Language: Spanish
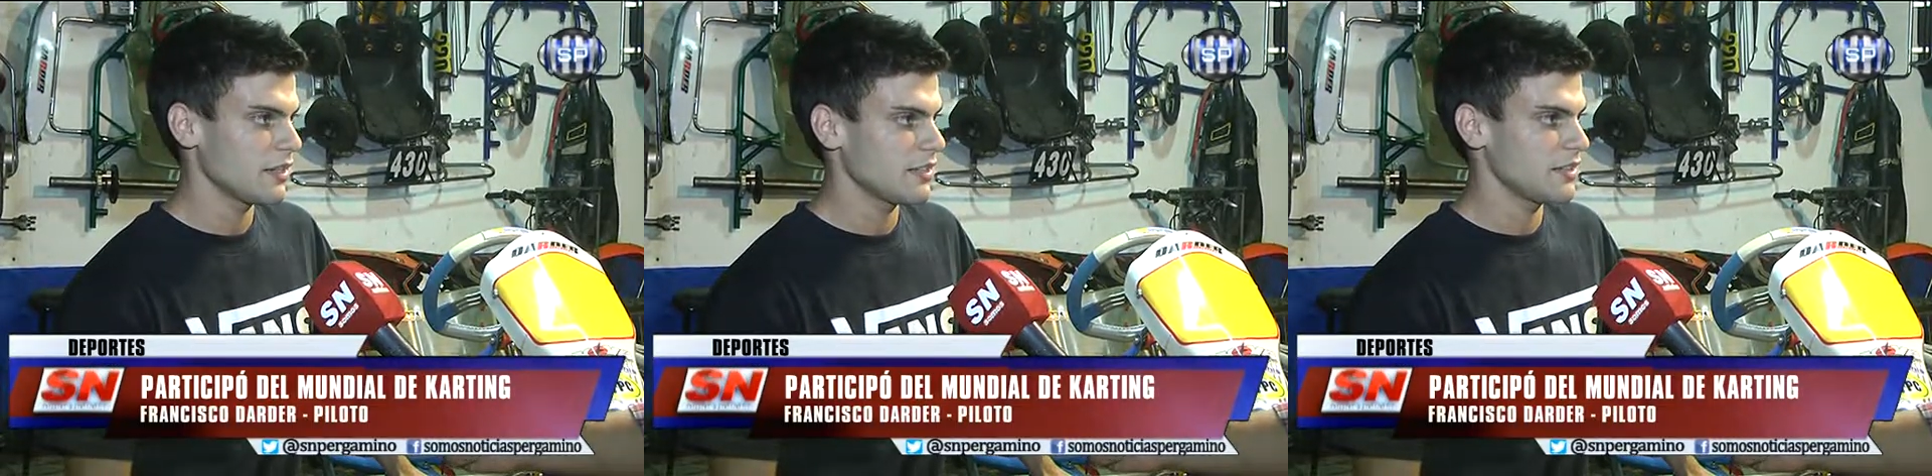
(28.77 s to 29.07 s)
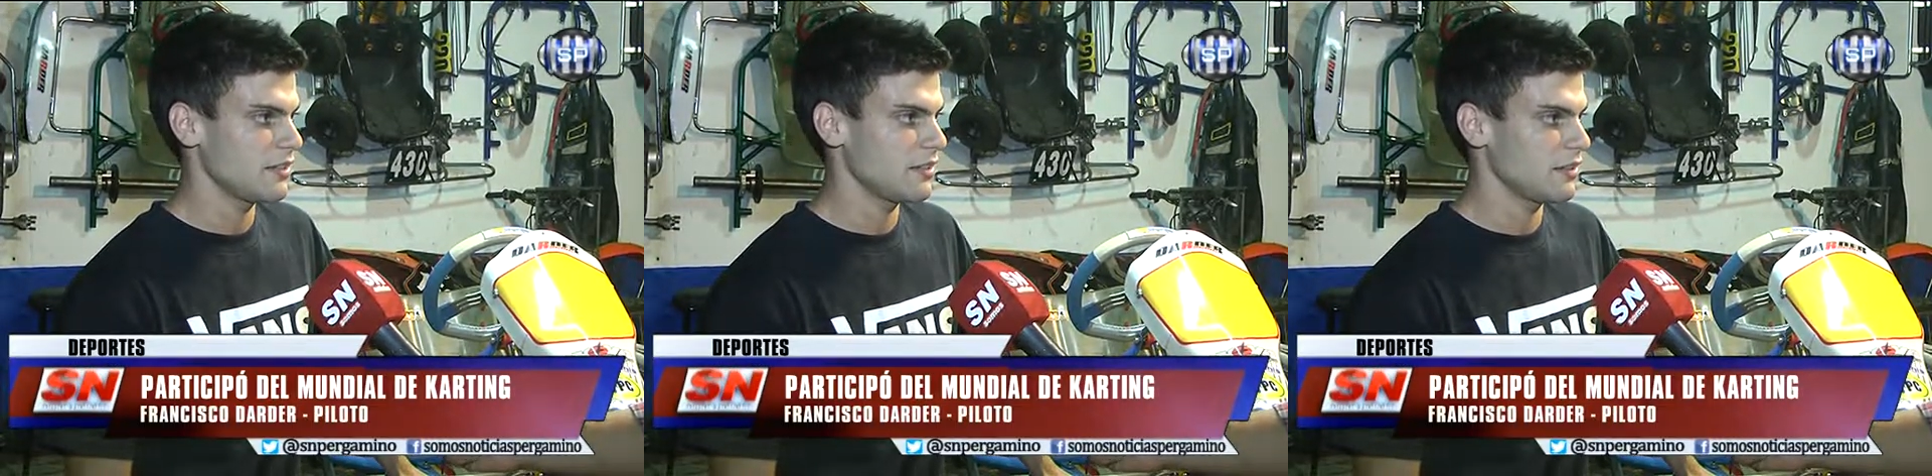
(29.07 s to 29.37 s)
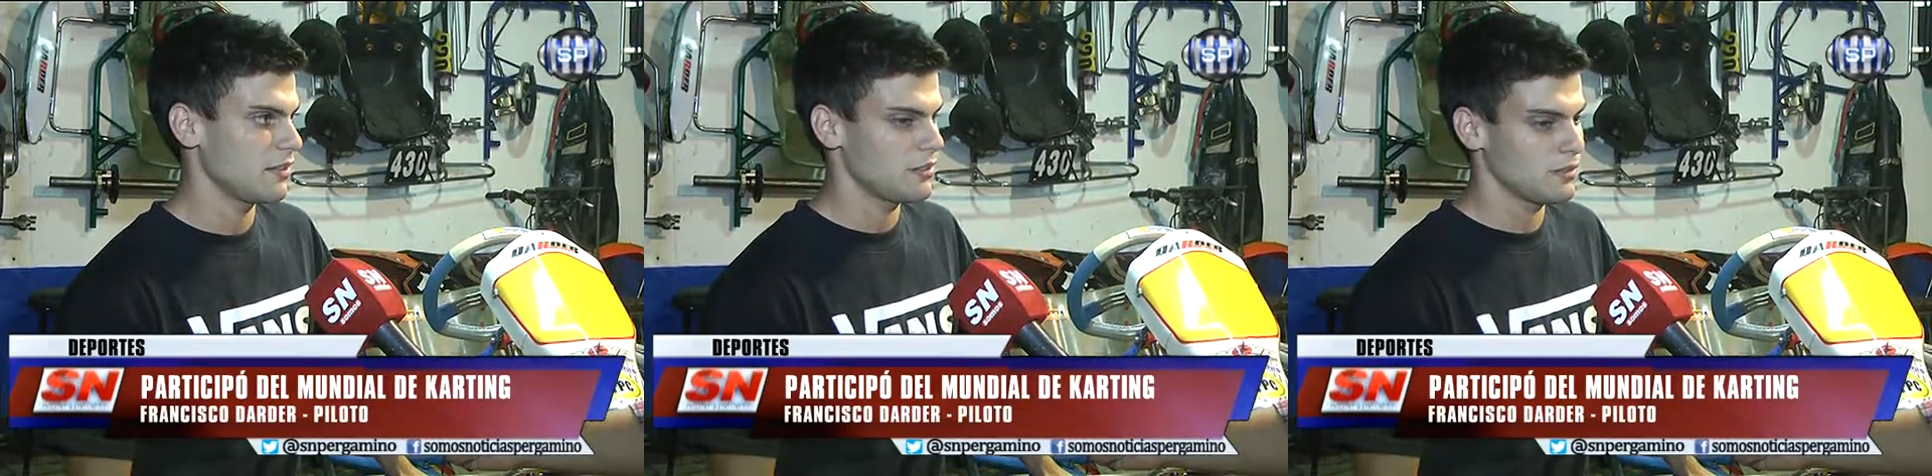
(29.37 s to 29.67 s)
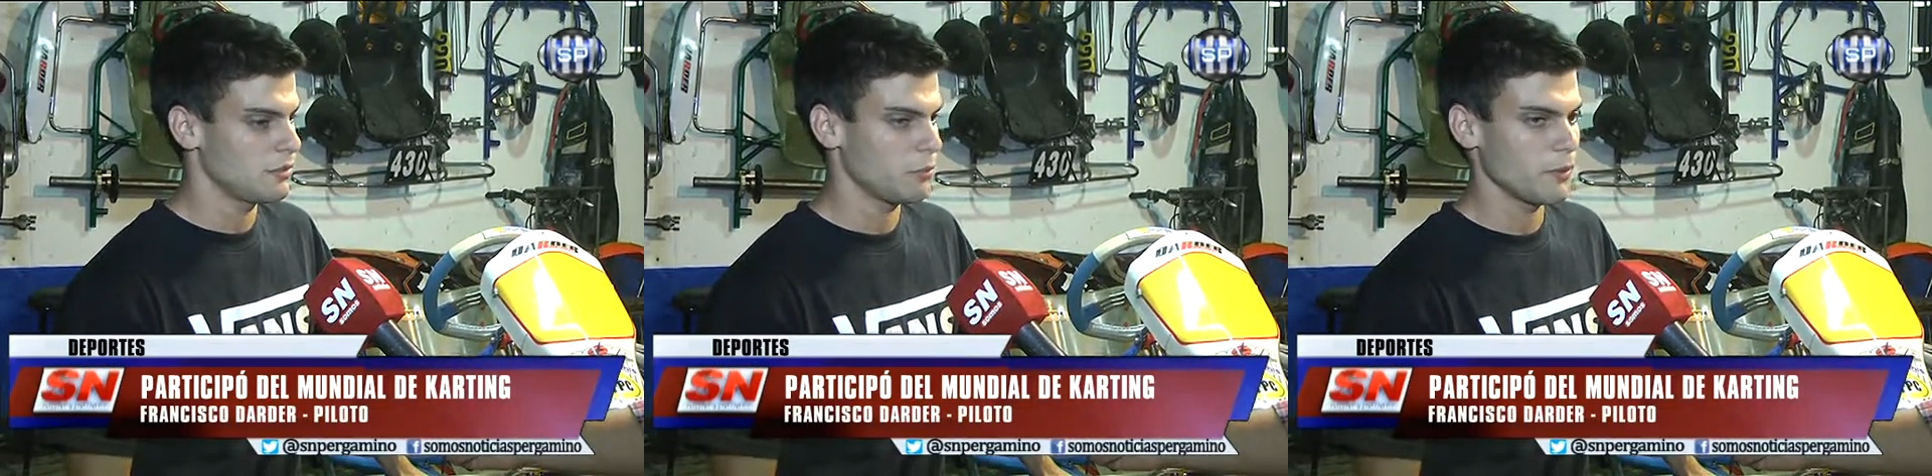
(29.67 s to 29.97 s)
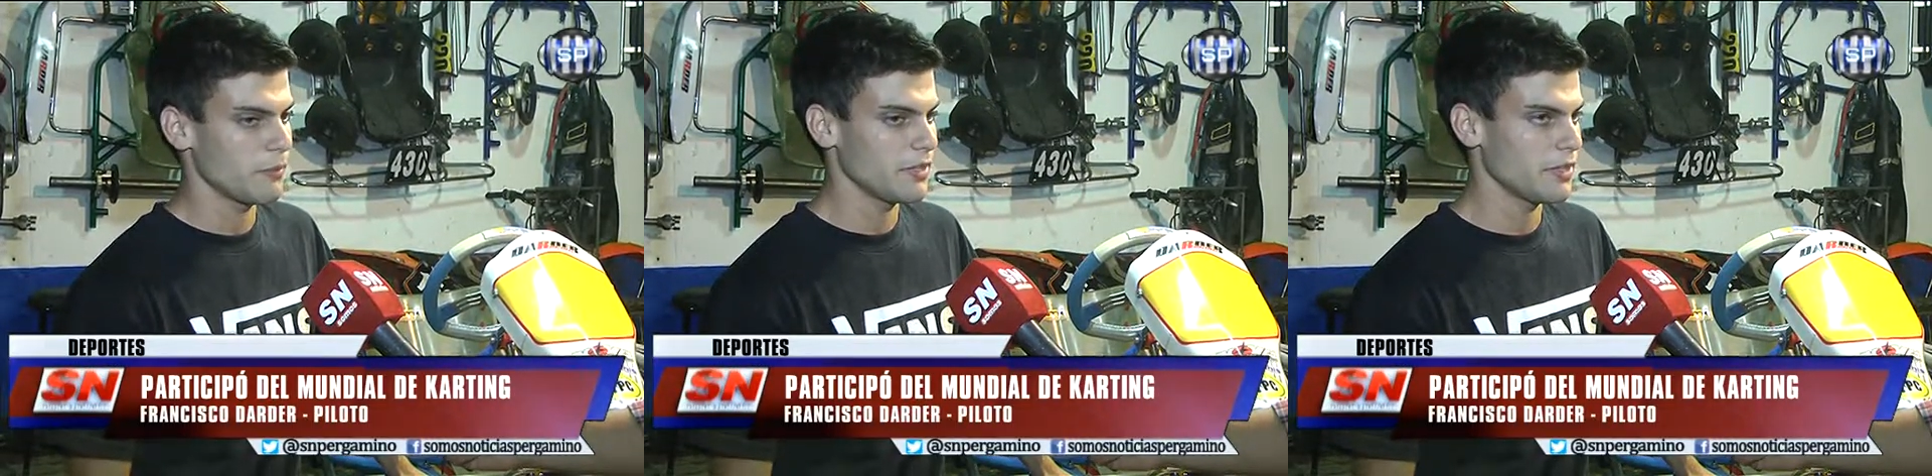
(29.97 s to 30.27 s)
que se, se
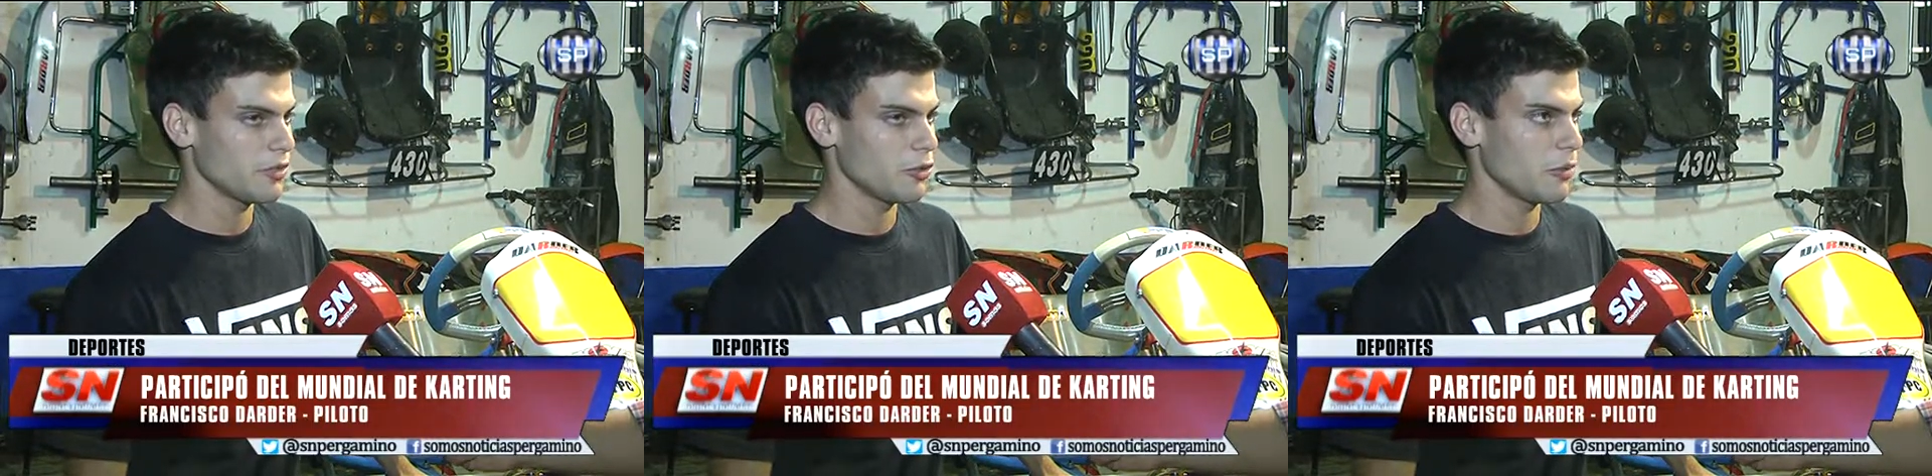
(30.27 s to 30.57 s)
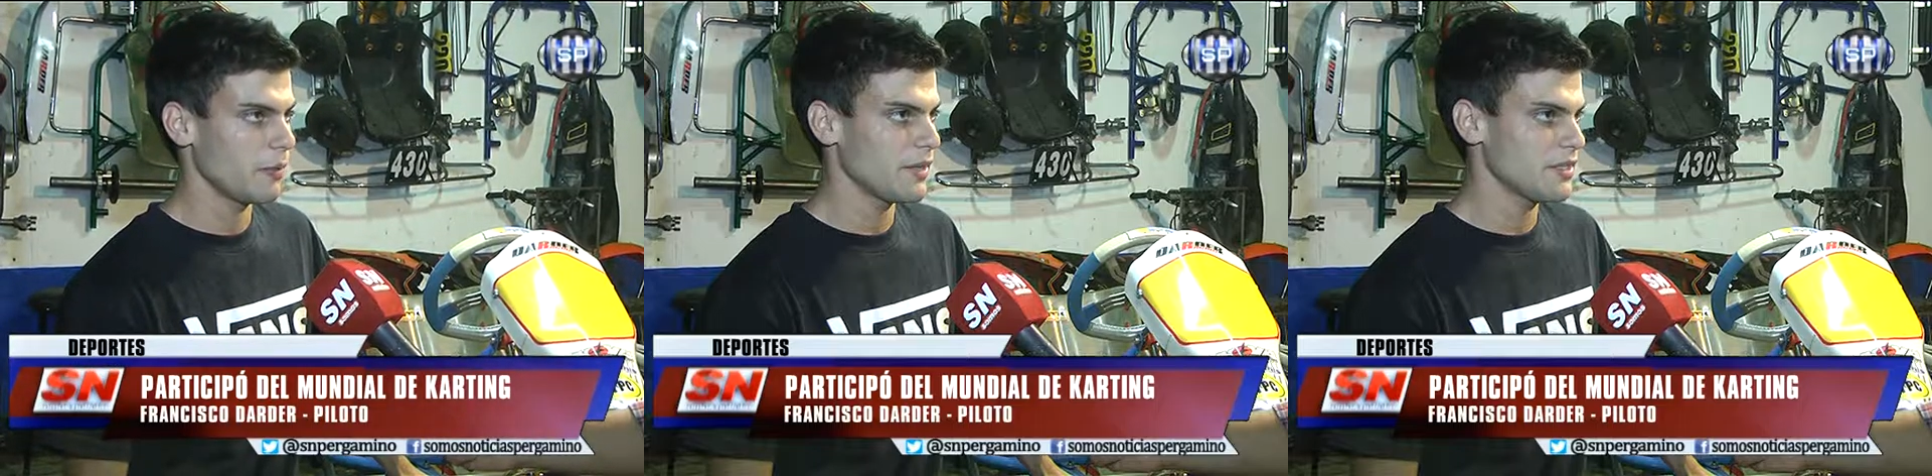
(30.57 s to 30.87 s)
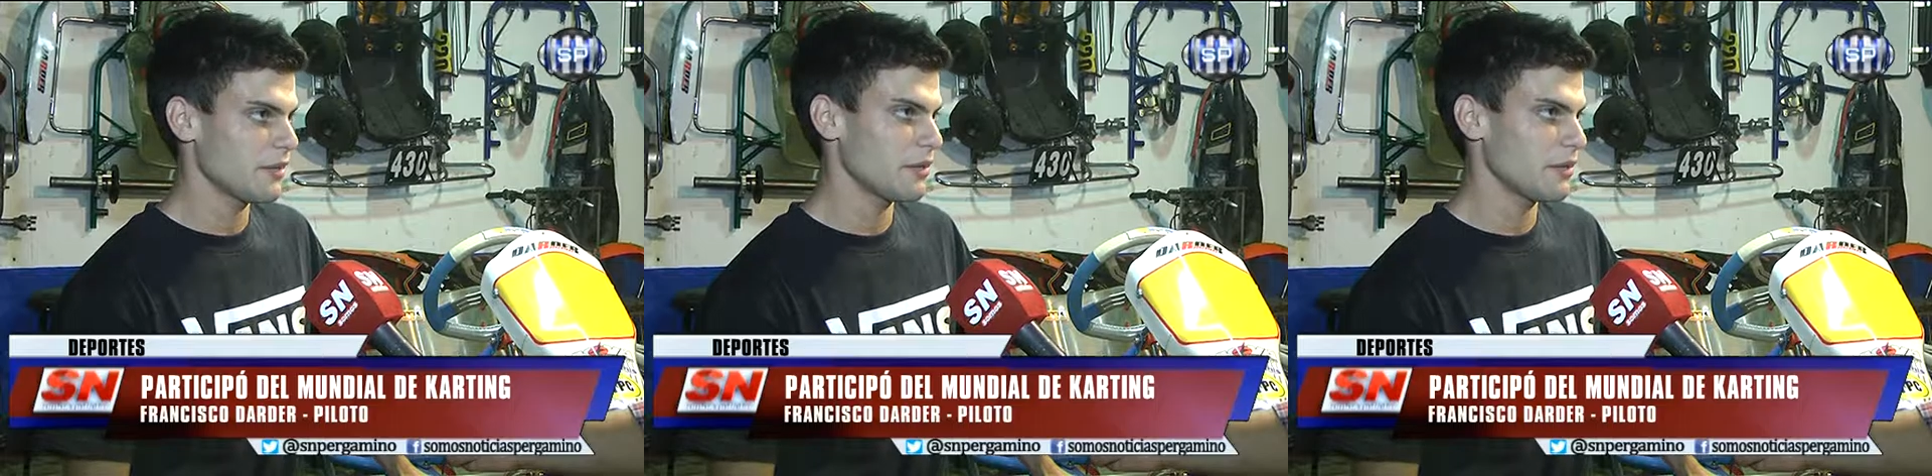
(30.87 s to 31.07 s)
pueden venir de todos los países,